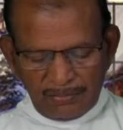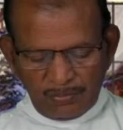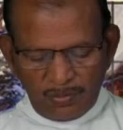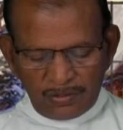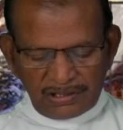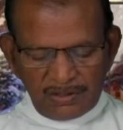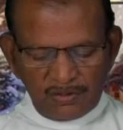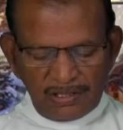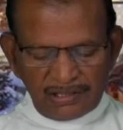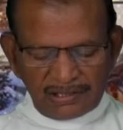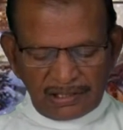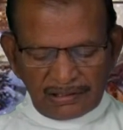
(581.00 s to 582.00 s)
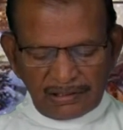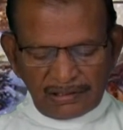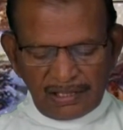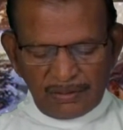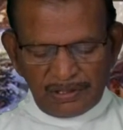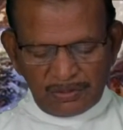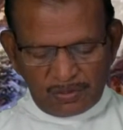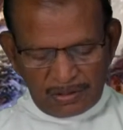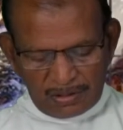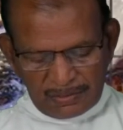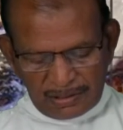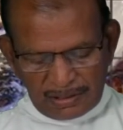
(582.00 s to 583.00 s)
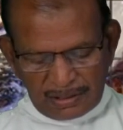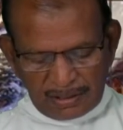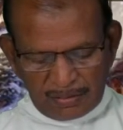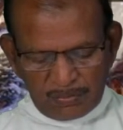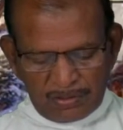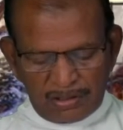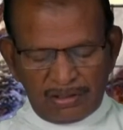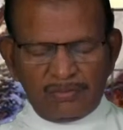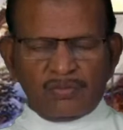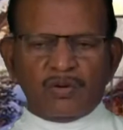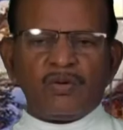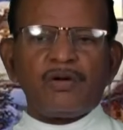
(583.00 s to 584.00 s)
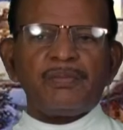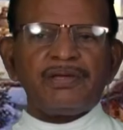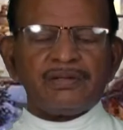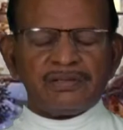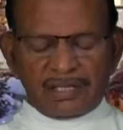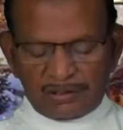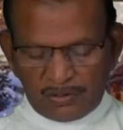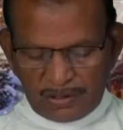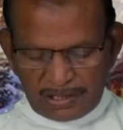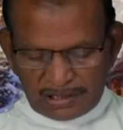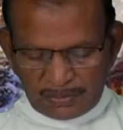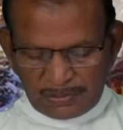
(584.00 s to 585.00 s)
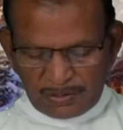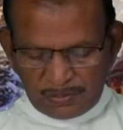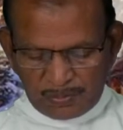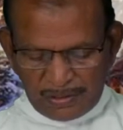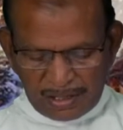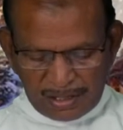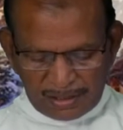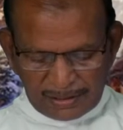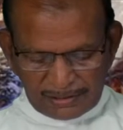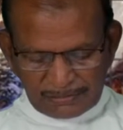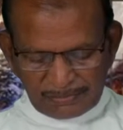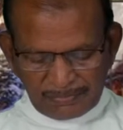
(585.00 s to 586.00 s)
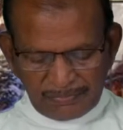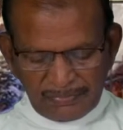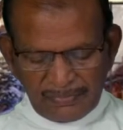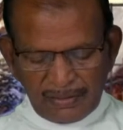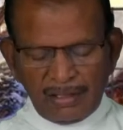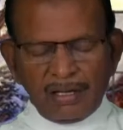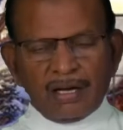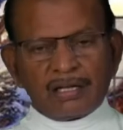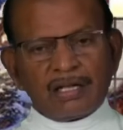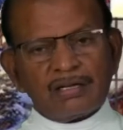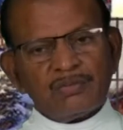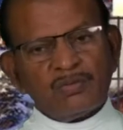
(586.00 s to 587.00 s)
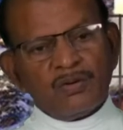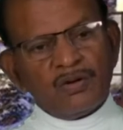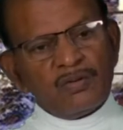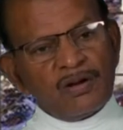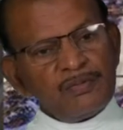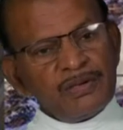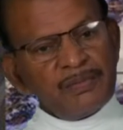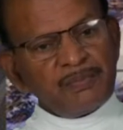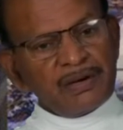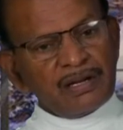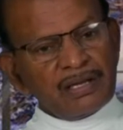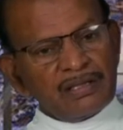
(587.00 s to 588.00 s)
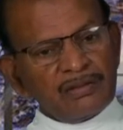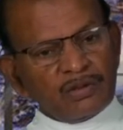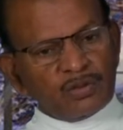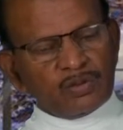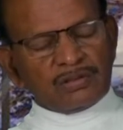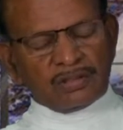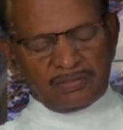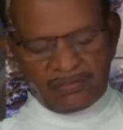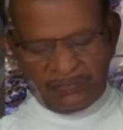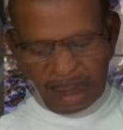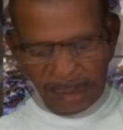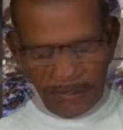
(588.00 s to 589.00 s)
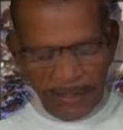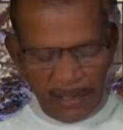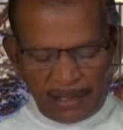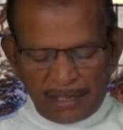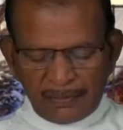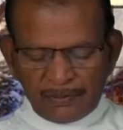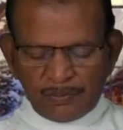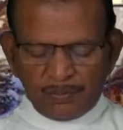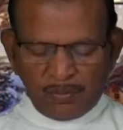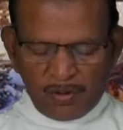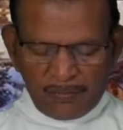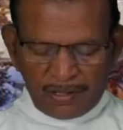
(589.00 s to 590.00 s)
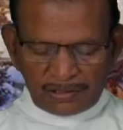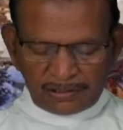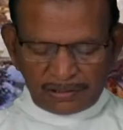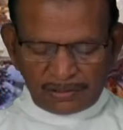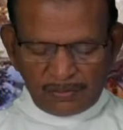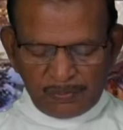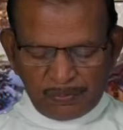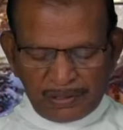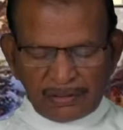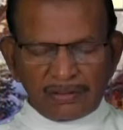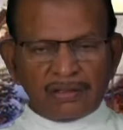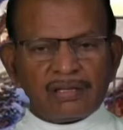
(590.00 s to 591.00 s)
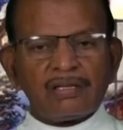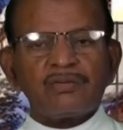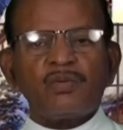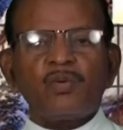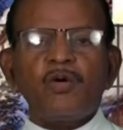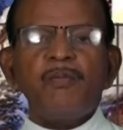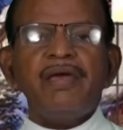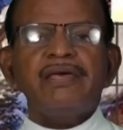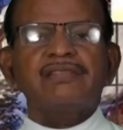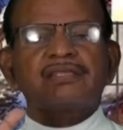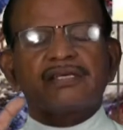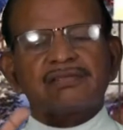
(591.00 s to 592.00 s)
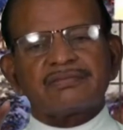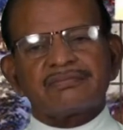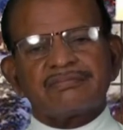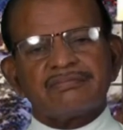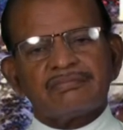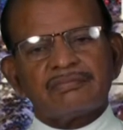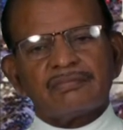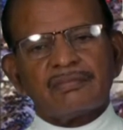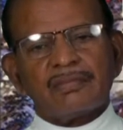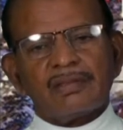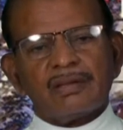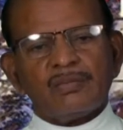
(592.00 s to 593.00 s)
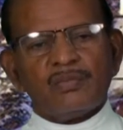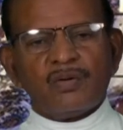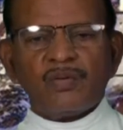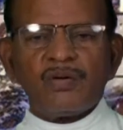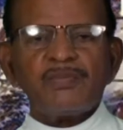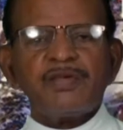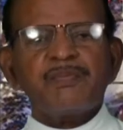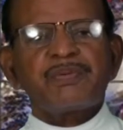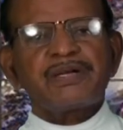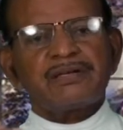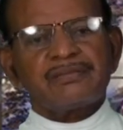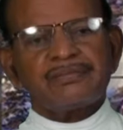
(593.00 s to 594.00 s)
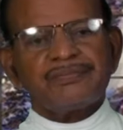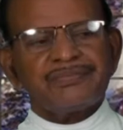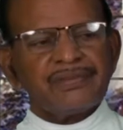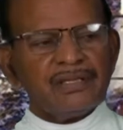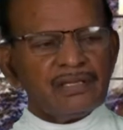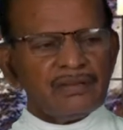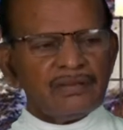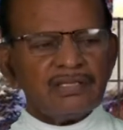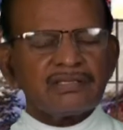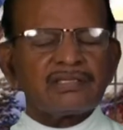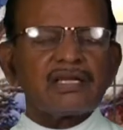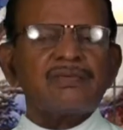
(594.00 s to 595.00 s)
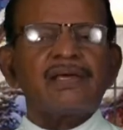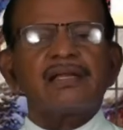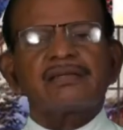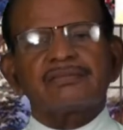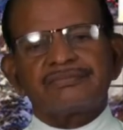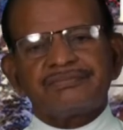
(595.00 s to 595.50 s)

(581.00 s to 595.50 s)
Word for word: மோசையினுடைய சட்டத்தில் இப்படி கொண்டு வருகிற அம்மோனியும் மோவாபியனும் கத்தோடைய சபை உட்படல் ஆகாது ஆனால் மோவாபி பெண்ணாகி ரூத்தும் அவருடைய கணவர் போவாஸுக்கும் பிறந்தவர்கள் தான் ஓபேத் மோவாபி பெண் இவர் இஸ்ரவேலன்